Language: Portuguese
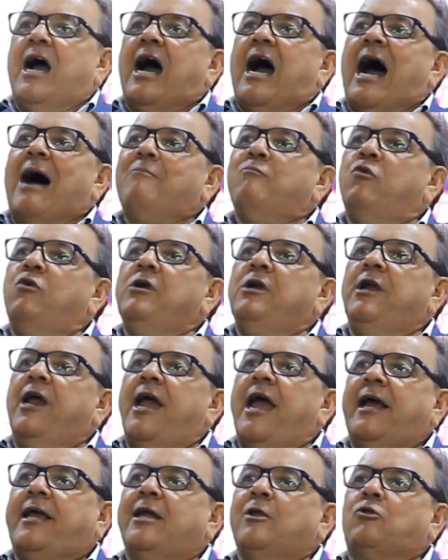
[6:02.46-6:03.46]
A
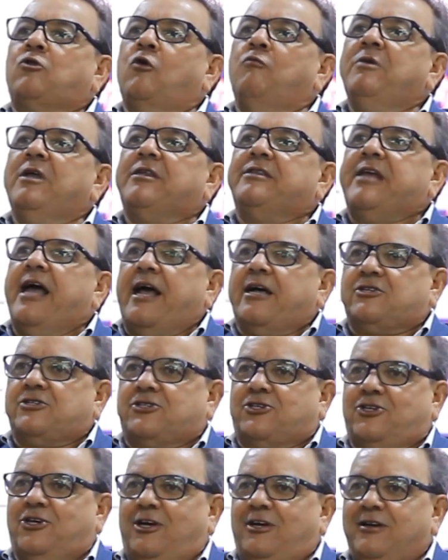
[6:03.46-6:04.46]
mulher que tu me
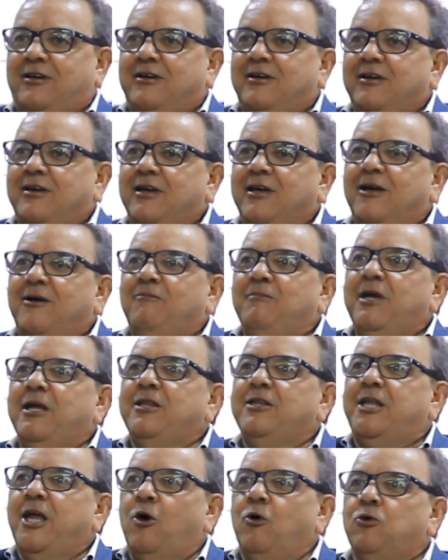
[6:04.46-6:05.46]
deste, me
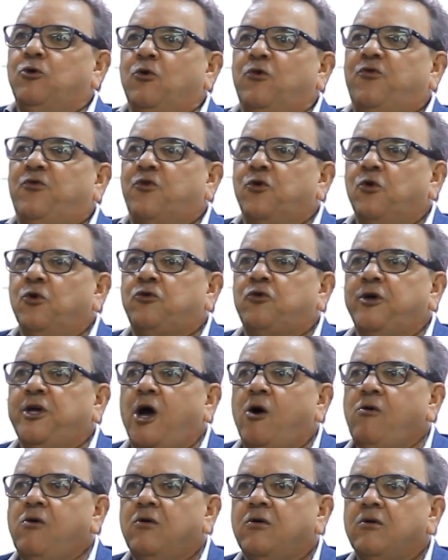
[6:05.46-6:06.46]
deu do fruto e
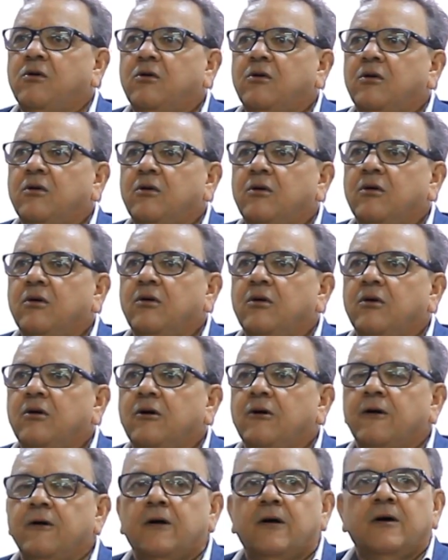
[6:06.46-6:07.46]
eu.
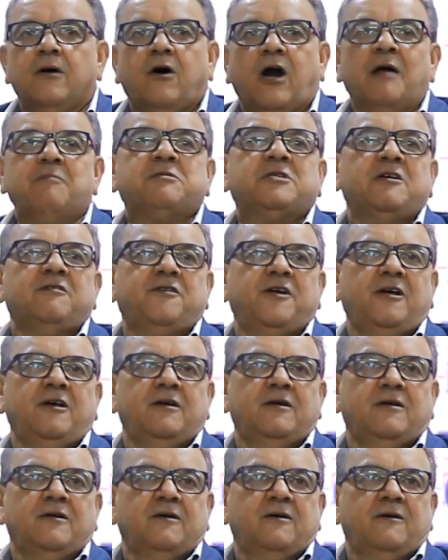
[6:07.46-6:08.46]
Olha para você ver.
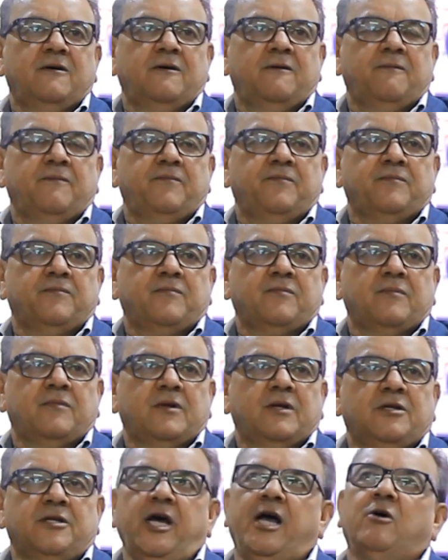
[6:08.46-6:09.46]

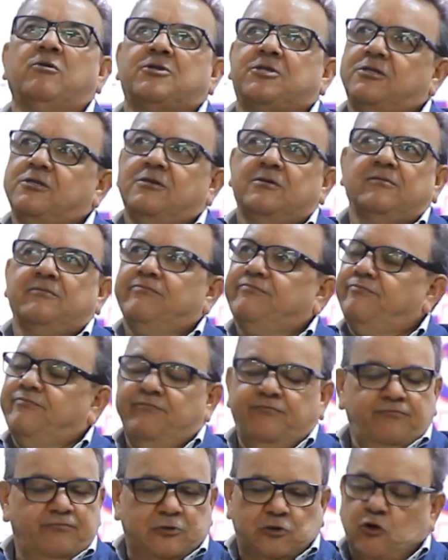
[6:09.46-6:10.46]
Deus,
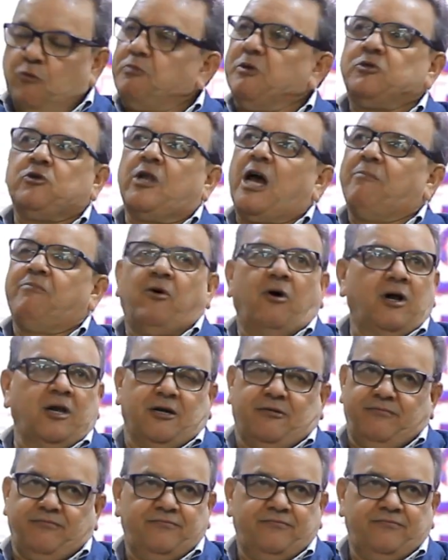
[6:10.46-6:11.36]
o senhor pisou na bola.